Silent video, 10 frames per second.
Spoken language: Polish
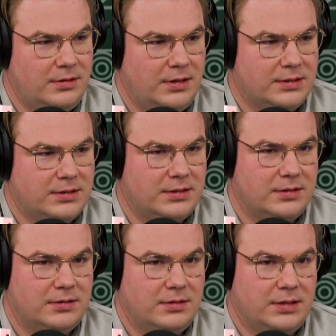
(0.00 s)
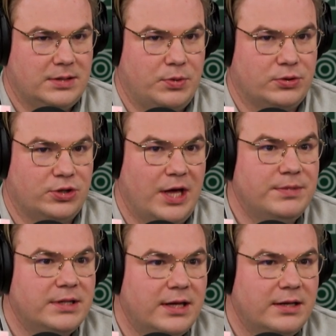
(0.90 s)
jest, jest
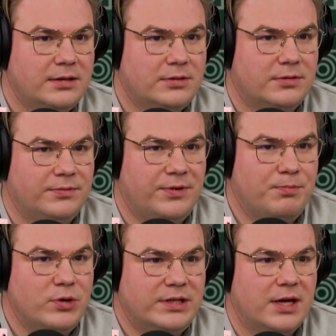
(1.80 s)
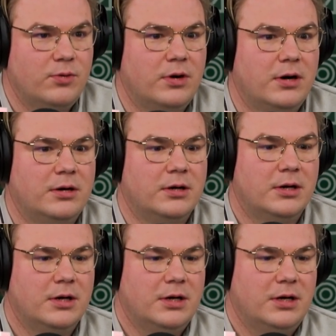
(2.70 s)
potrzebne, wypłynęło
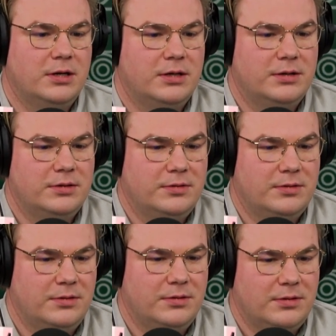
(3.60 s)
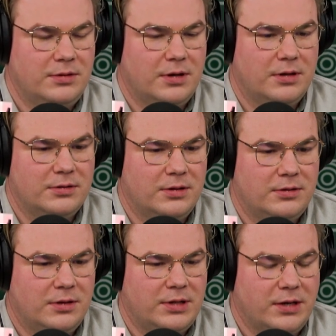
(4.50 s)
Y, do, do,
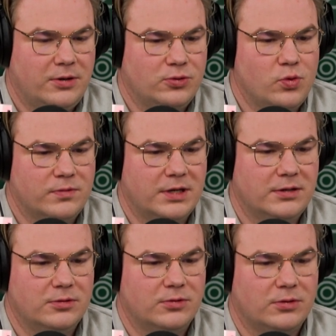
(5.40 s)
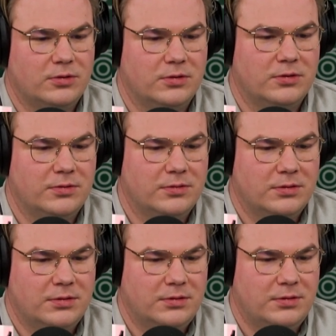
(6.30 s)
do jakiegoś głównego nurtu
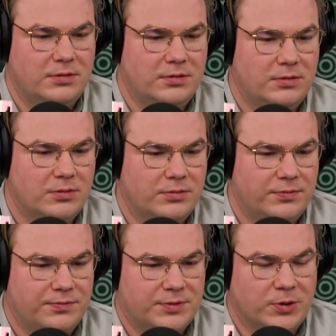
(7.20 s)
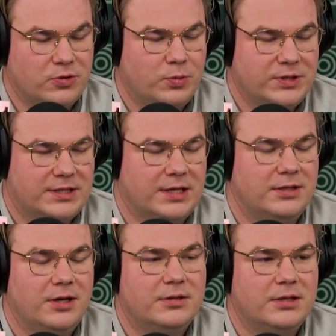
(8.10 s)
y, w sposób
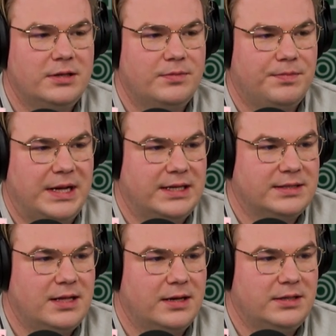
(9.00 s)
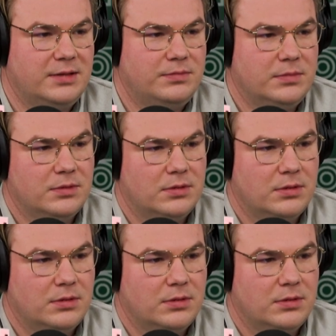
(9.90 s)
uzasadniony, pana zdaniem?